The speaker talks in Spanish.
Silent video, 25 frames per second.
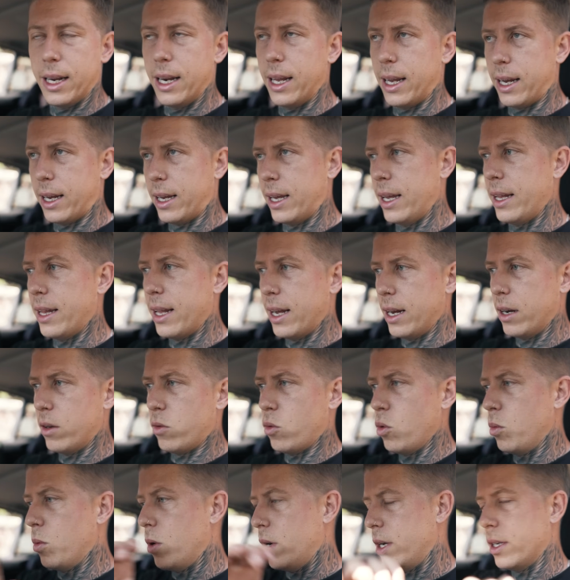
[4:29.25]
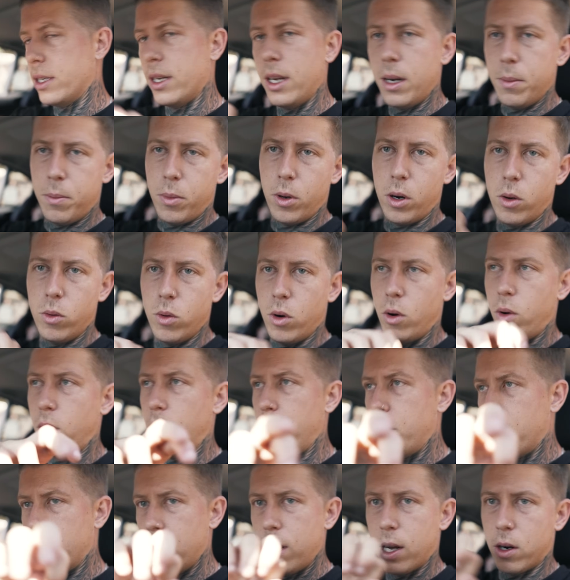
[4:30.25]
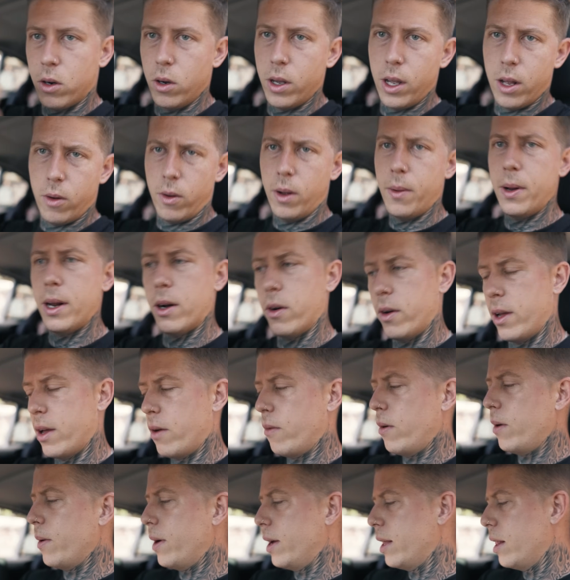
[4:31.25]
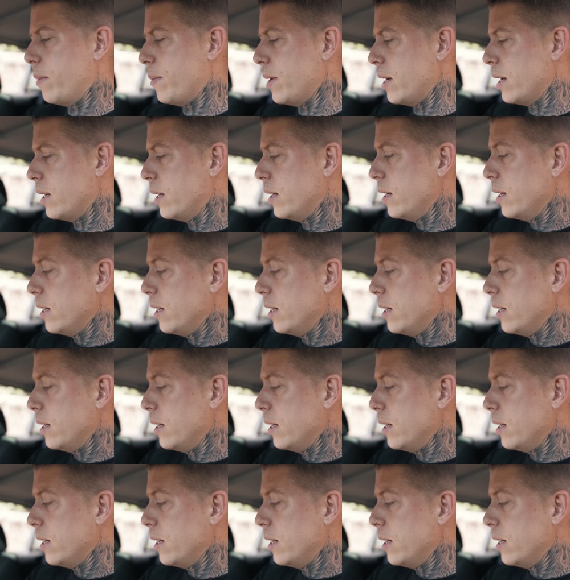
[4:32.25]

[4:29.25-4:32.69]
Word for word: le quitan el tubo ese, le ponen uno nuevo con la cosilla nueva, la cosilla nueva y demás.